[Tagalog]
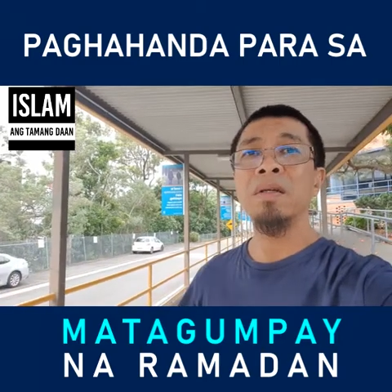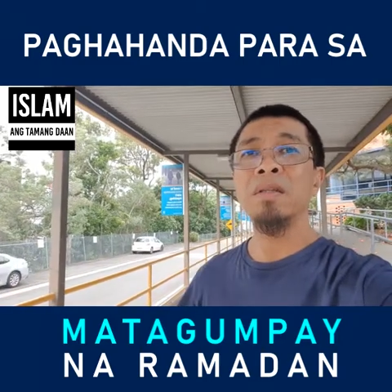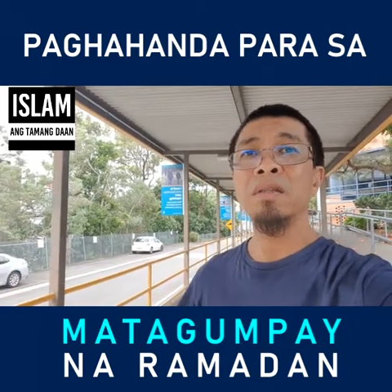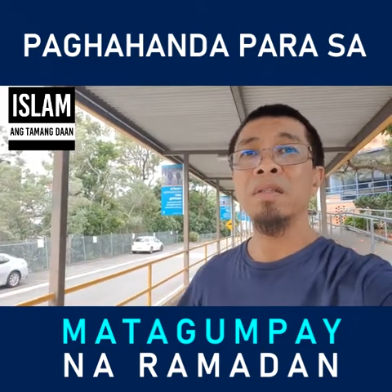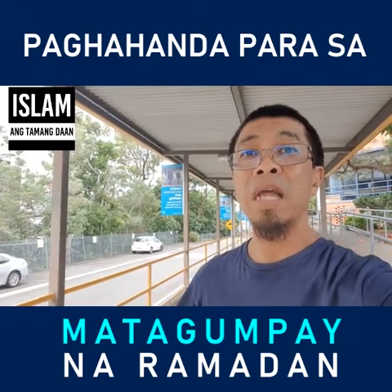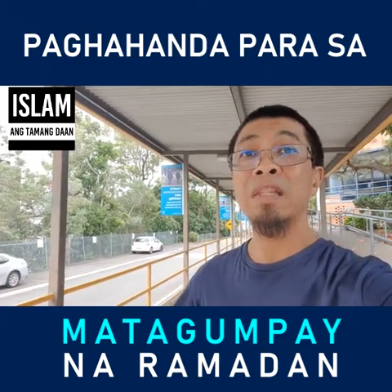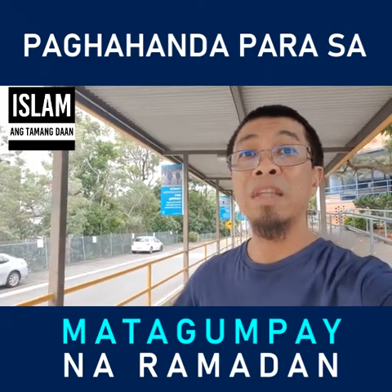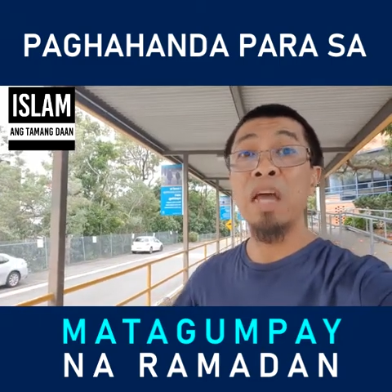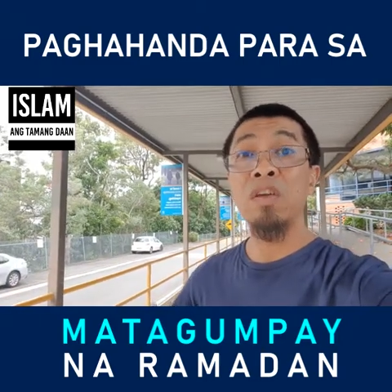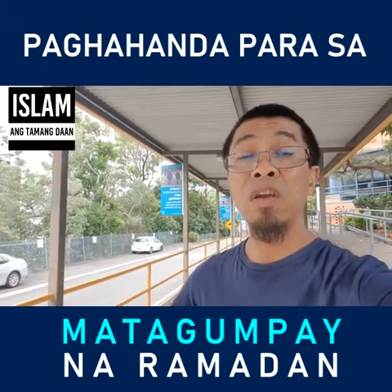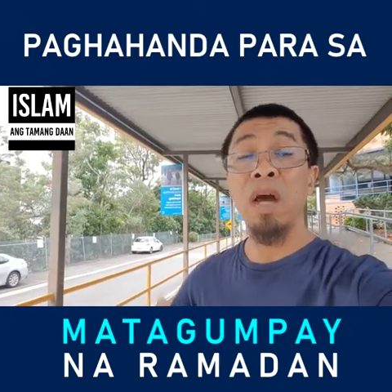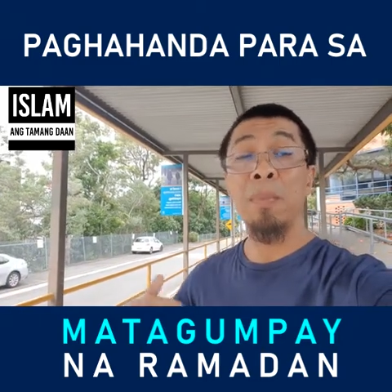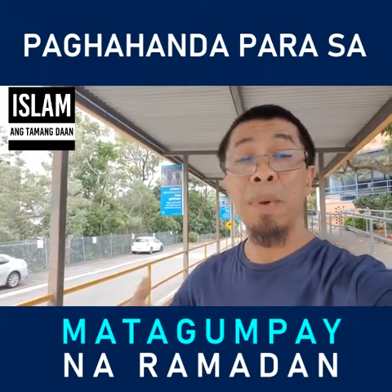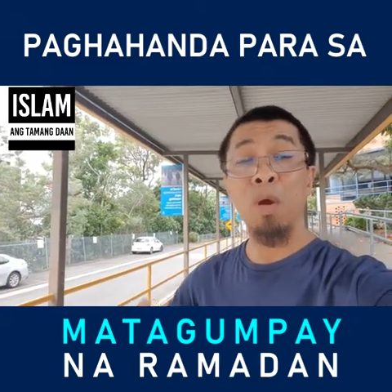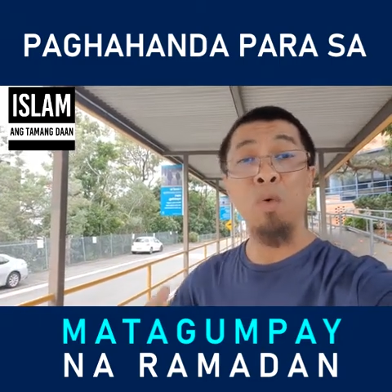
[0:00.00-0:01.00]
dahil tayo
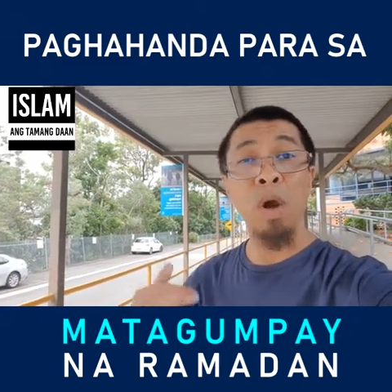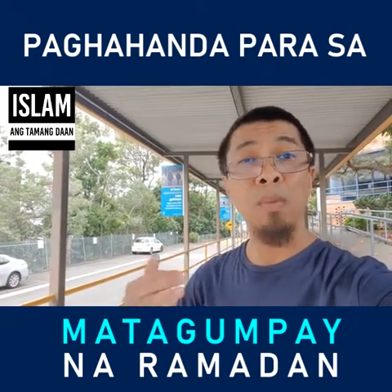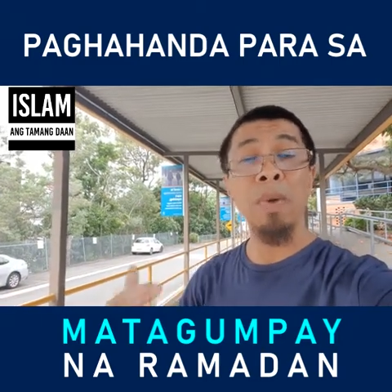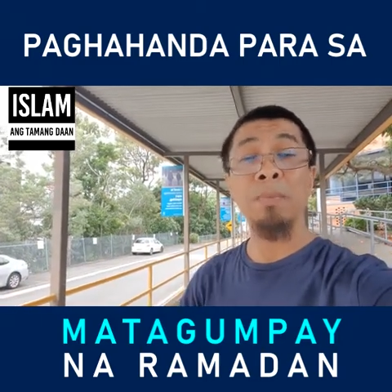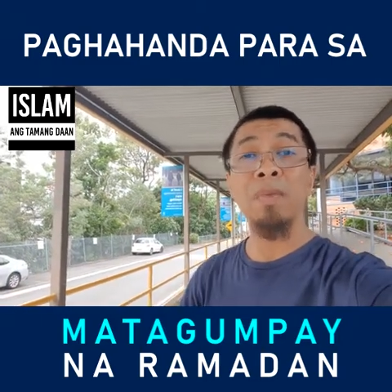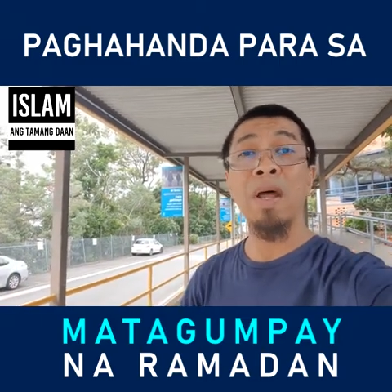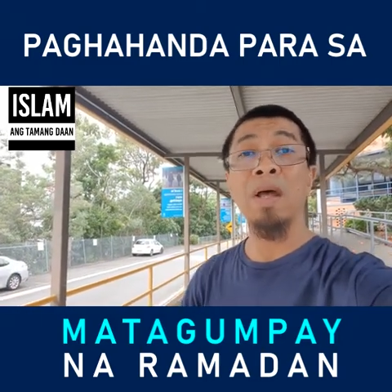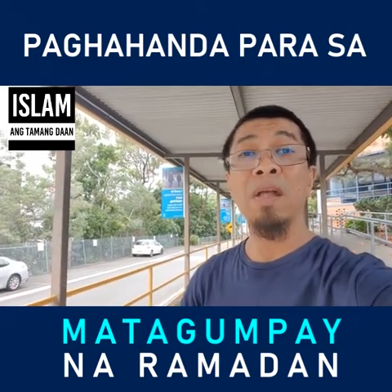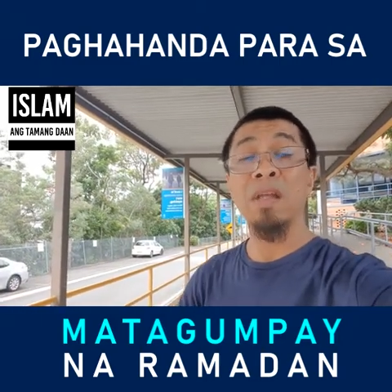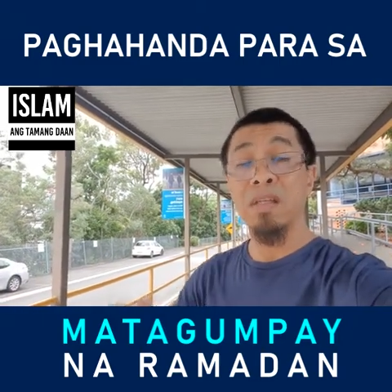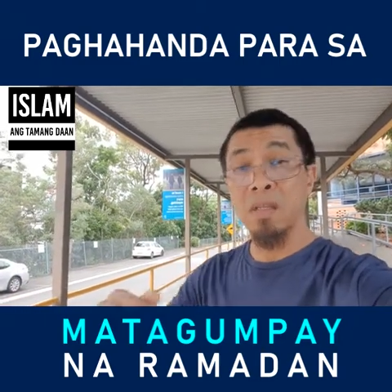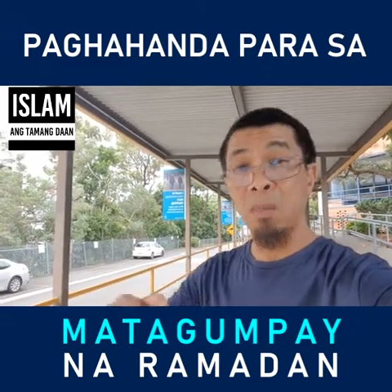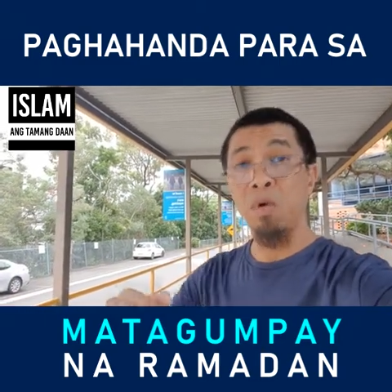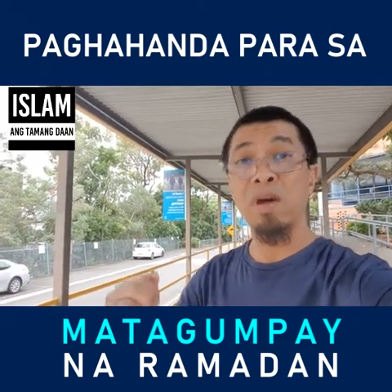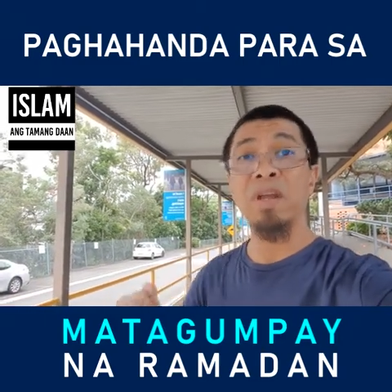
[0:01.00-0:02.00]
nakapag-warm up na sa
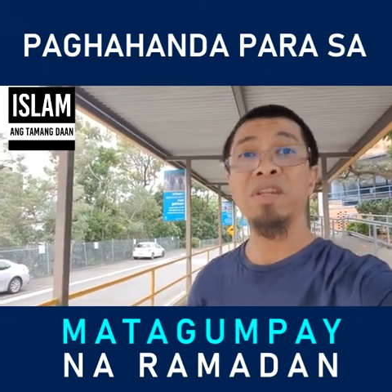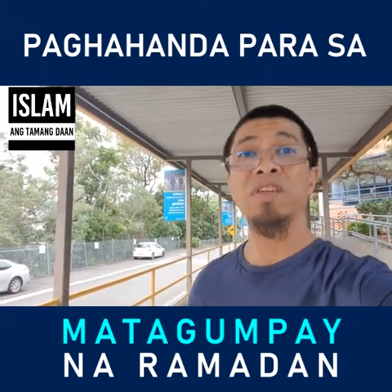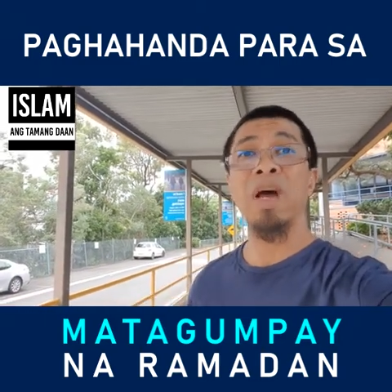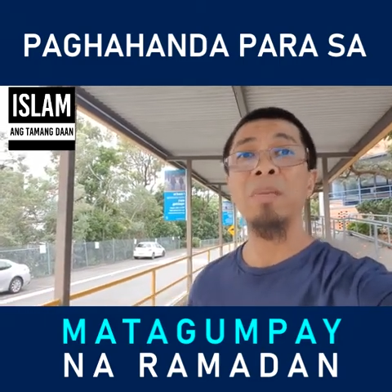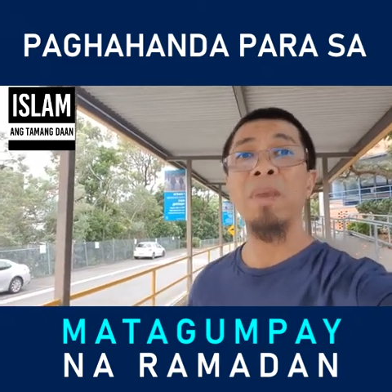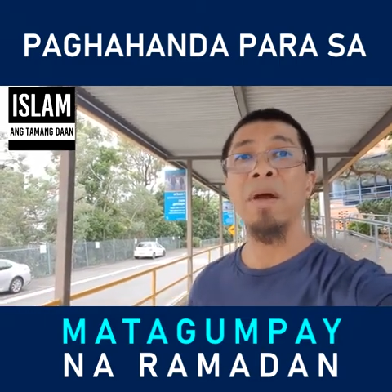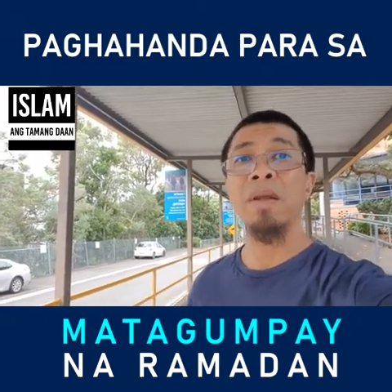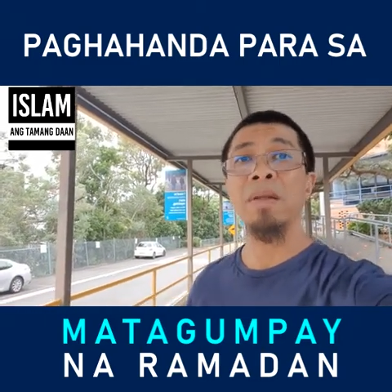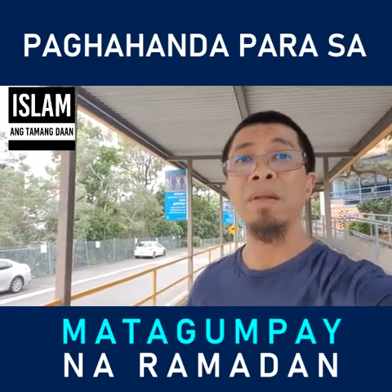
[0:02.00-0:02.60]
buwan ng Shaaban.